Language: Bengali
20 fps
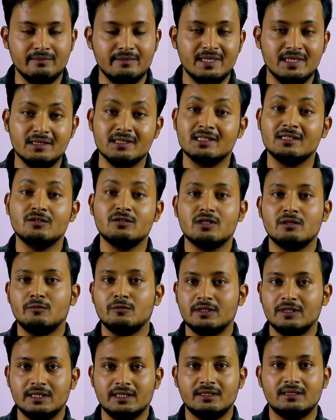বিজনেসেও
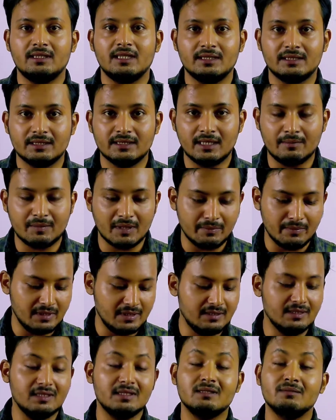যেমন রিস্ক আছে আমরা
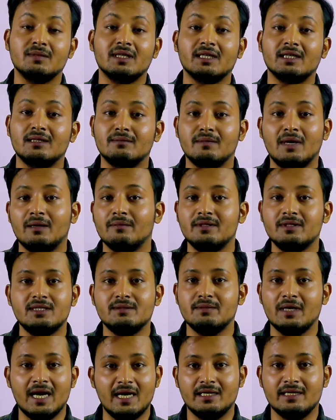বিজনেস মানেই ভাবি
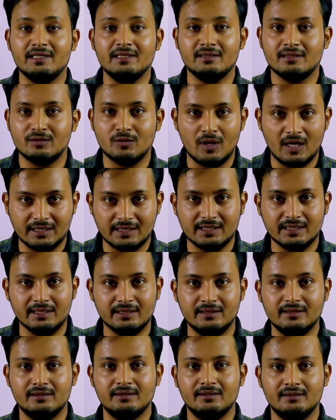যে হ্যাঁ রিস্ক তো আছেই